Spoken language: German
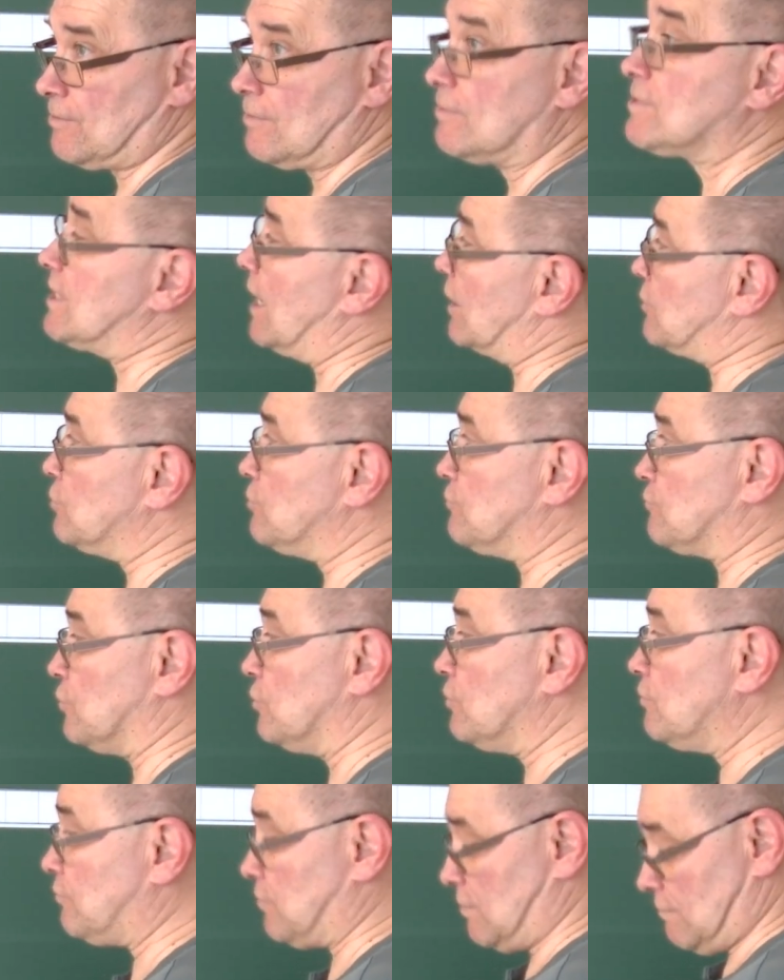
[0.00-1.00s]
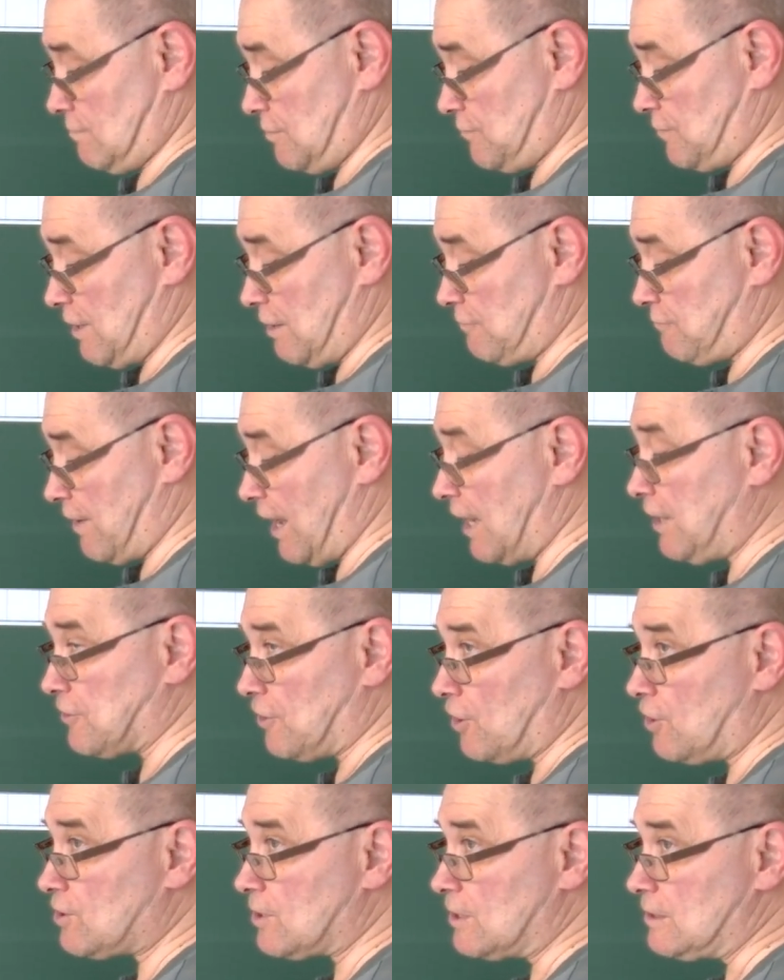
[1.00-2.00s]
Sehr gut, fünf. Wie viele fehlen
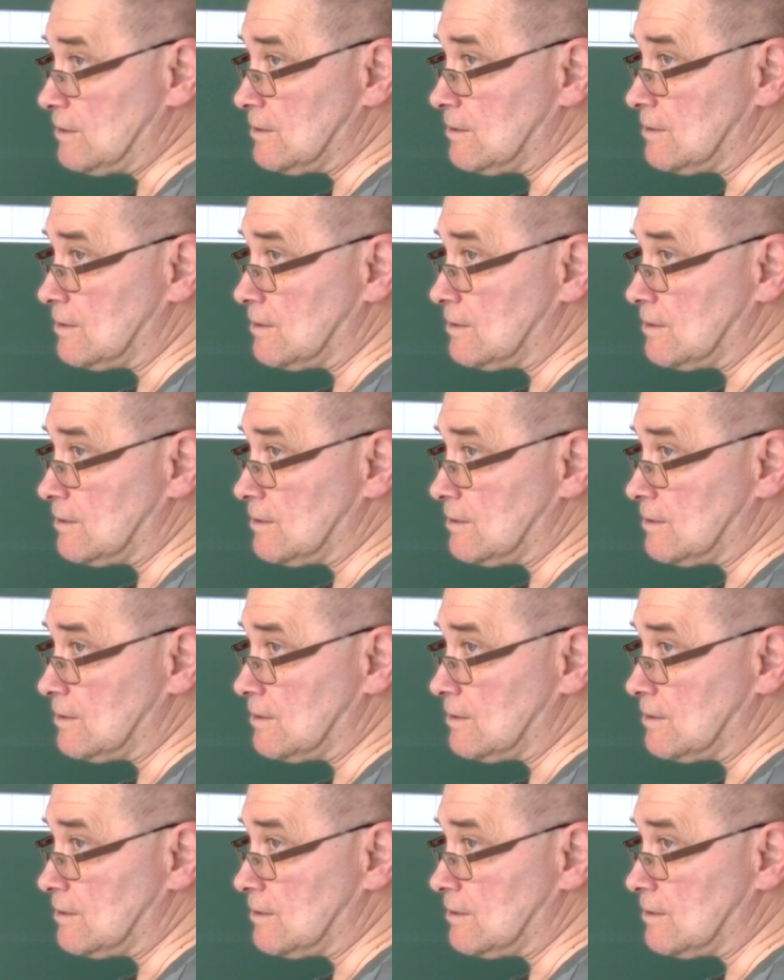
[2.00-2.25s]
noch?